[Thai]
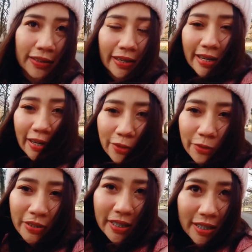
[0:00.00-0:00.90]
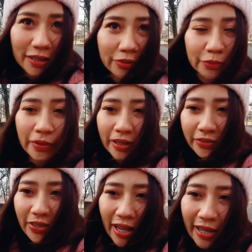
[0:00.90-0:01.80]
ตอนนี้เราอยู่ที่สวน
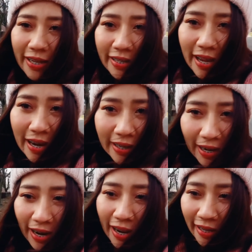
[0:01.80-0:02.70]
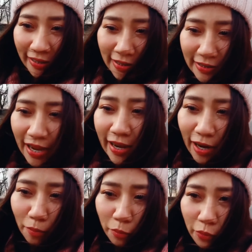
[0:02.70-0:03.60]
สาธารณะนะคะ แห่งหนึ่งใน
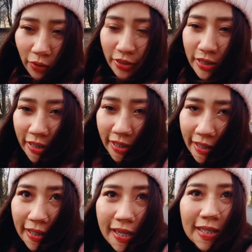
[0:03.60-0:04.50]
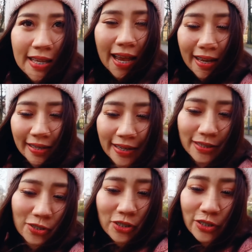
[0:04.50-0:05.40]
ฮัมบูร์กที่จ๋าเนี่ย
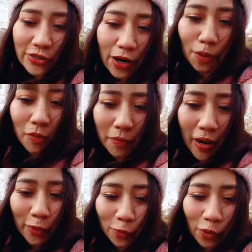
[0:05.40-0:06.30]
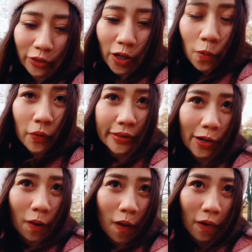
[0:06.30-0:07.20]
ชื่นชอบมากๆ ทุกคนก็คง
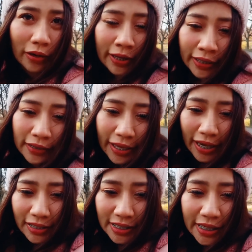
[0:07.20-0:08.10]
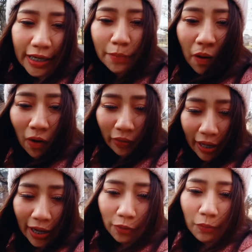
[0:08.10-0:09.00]
เดาออก แต่อย่างที่เคยบอก
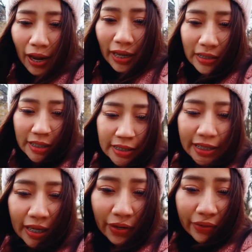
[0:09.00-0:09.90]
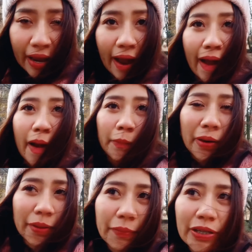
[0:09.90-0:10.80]
นะคะว่าจริง ๆ แล้วเนี่ย
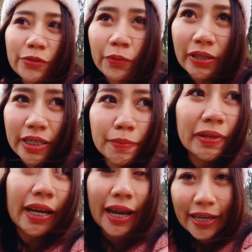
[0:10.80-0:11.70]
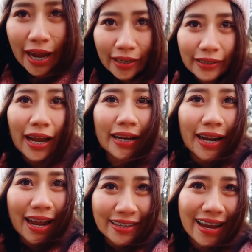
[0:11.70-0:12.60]
มันเป็นสวนที่มีขยะข
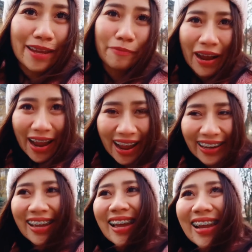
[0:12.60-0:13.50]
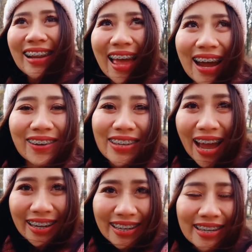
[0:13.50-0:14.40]
นาดใหญ่มากแล้ว
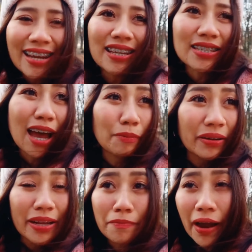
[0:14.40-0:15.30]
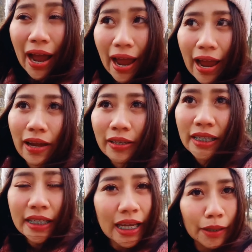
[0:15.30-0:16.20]
ด้านนี้เนี่ยจ๋าไม่ได้มา
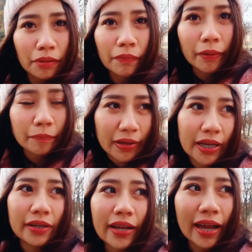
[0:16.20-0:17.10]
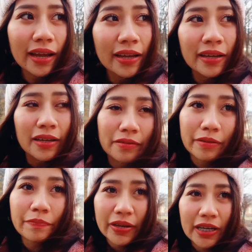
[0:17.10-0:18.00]
ที่เนี่ยมันเป็นปีแล้วนะ
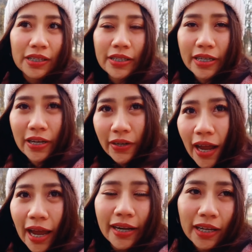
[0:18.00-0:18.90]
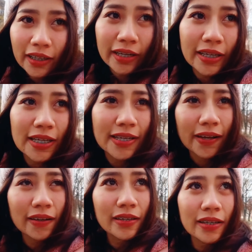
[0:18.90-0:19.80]
เป็นปีเลยทีเดียวนะคะ ดังนั้นเนี่ยจ๋า
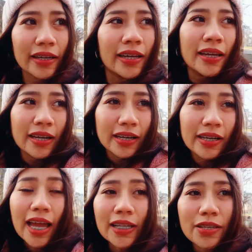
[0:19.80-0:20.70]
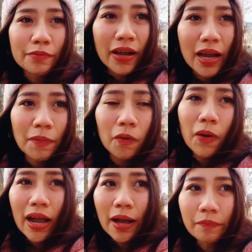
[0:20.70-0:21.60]
ก็เลยเอออยากจะมาเพราะ
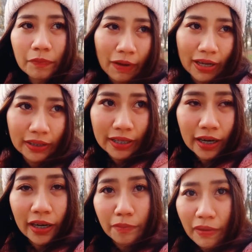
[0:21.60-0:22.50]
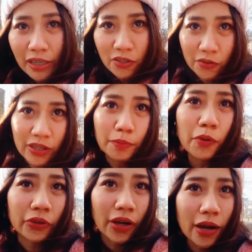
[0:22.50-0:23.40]
ว่าปกติเคยไปแต่สวนญี่
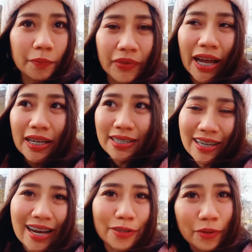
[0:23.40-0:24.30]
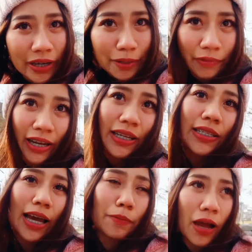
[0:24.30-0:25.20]
ปุ่นเนาะถ้าเกิดใครดูคลิปนะคะที่
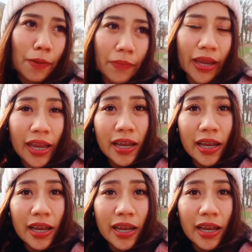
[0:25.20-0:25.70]
จ๋าพาไป